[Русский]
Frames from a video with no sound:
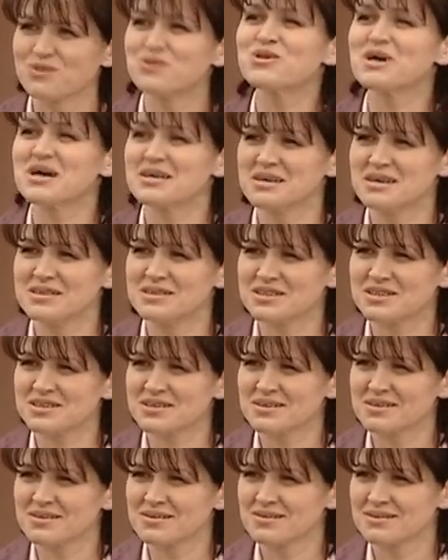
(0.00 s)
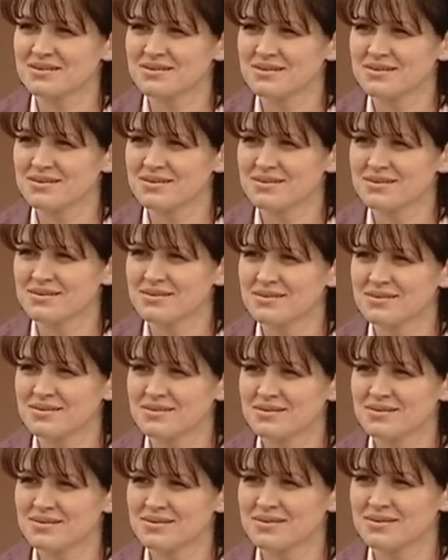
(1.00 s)
Куда едешь?
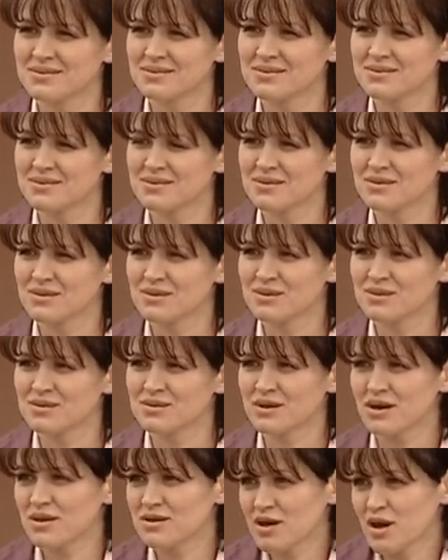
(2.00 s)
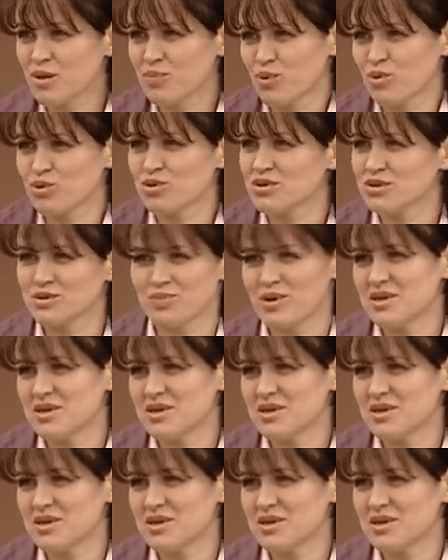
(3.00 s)
Тебе какая разница? Я так просто